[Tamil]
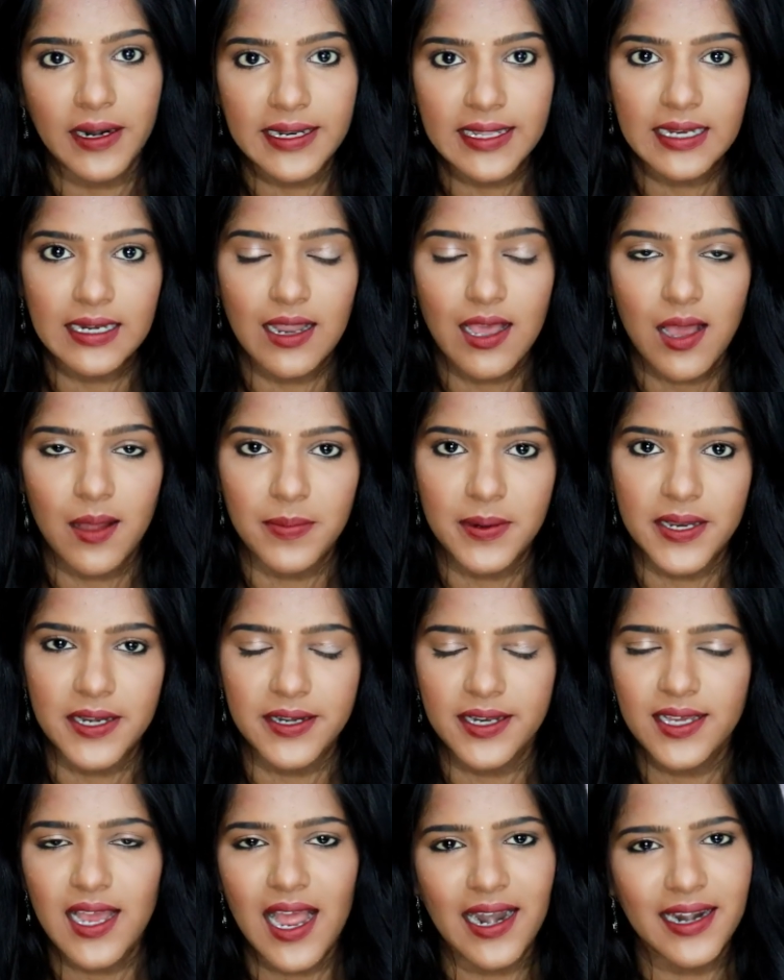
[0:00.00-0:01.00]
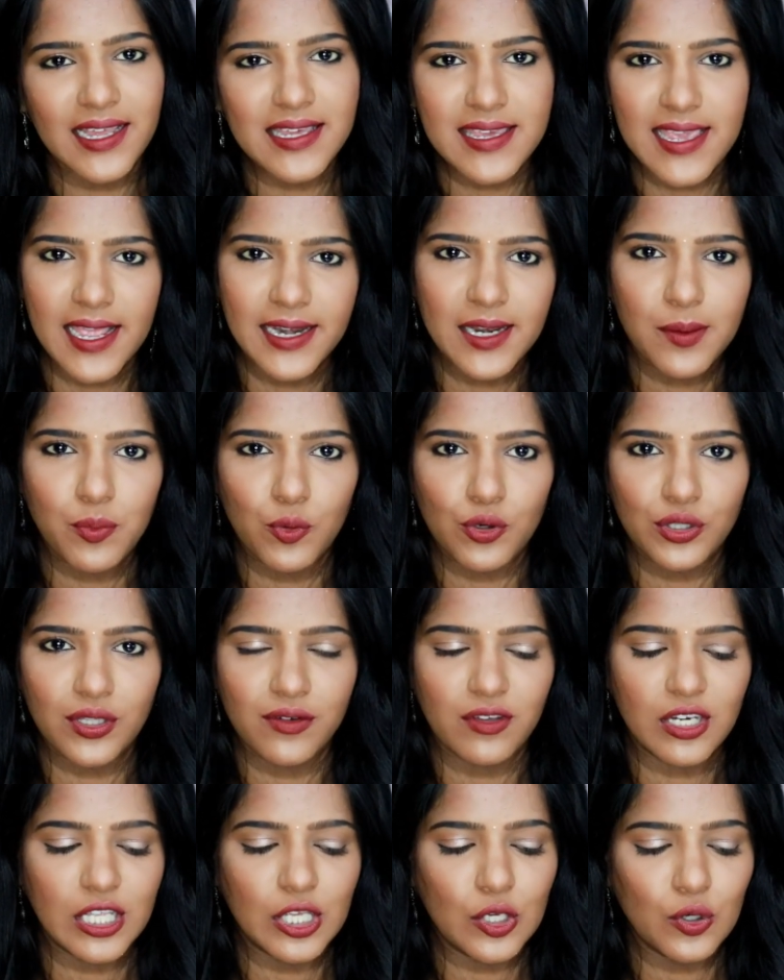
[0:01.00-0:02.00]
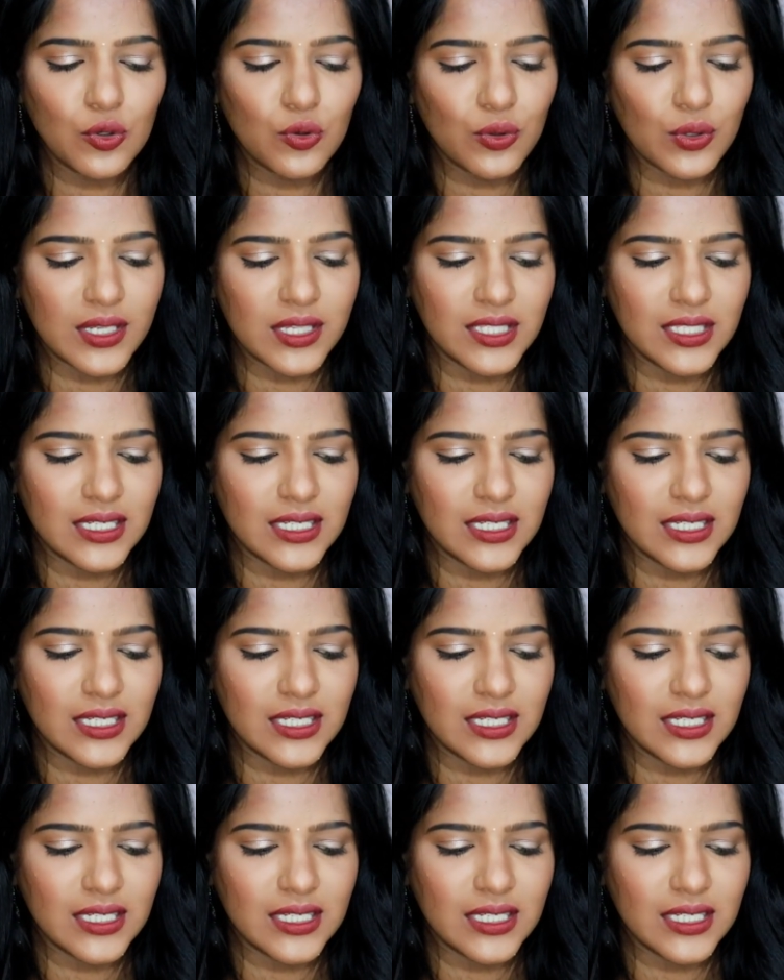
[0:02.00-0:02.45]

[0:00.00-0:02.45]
பண்ணிக்கலாம் அப்படின்ட்டு ஆனால் என்னை பொறுத்த வரைக்கும்